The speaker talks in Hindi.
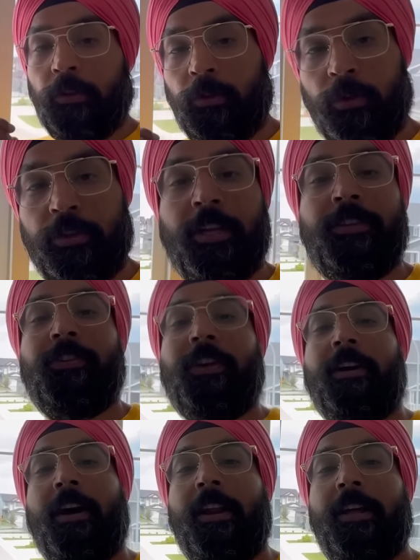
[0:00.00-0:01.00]
तो सत
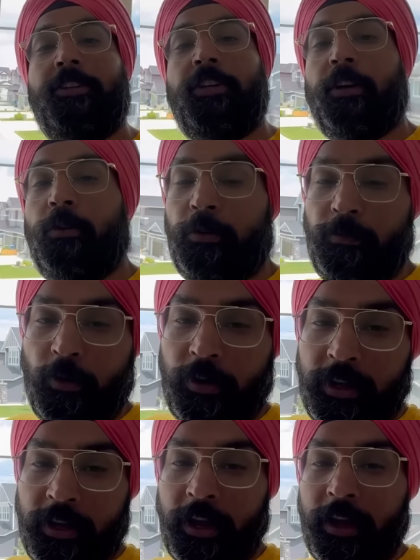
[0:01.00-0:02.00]
श्रीकाल है जी गुड
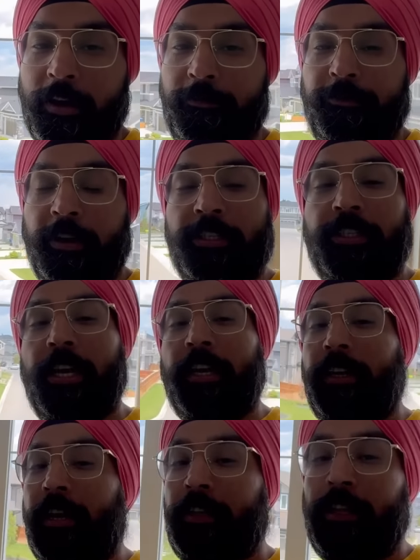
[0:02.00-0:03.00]
मॉर्निंग है फिर से
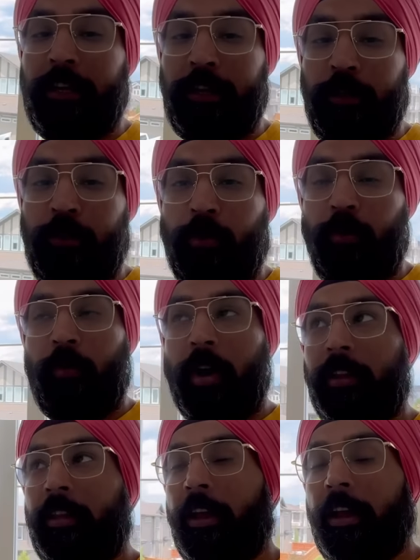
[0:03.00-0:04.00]
एक नए दिन की
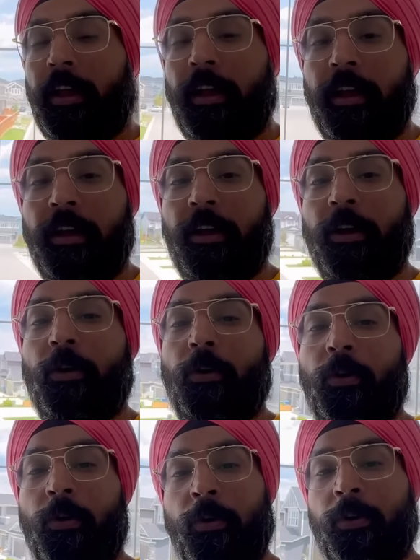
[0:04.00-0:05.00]
शुरुआत है
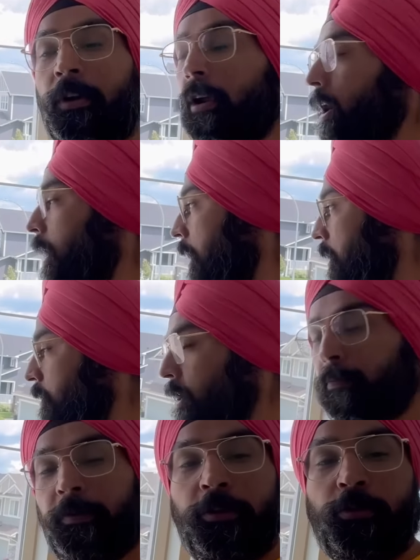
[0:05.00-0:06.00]
और आज
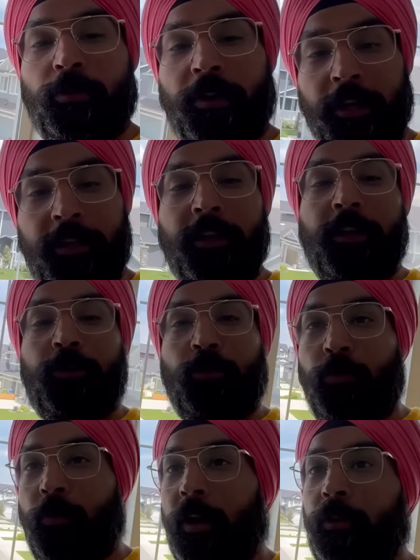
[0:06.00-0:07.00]
अपनी जो नए दिन की
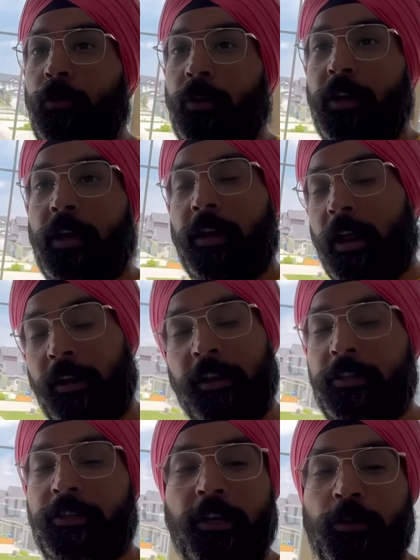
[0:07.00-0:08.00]
शुरुआत हो रही है
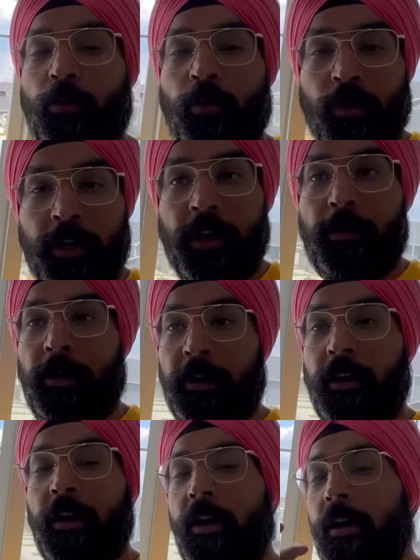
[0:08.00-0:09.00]
कैलगरी से ही तो हो रही है
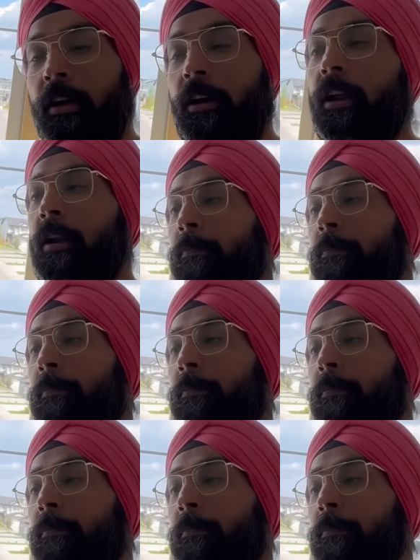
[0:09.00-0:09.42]
बट कल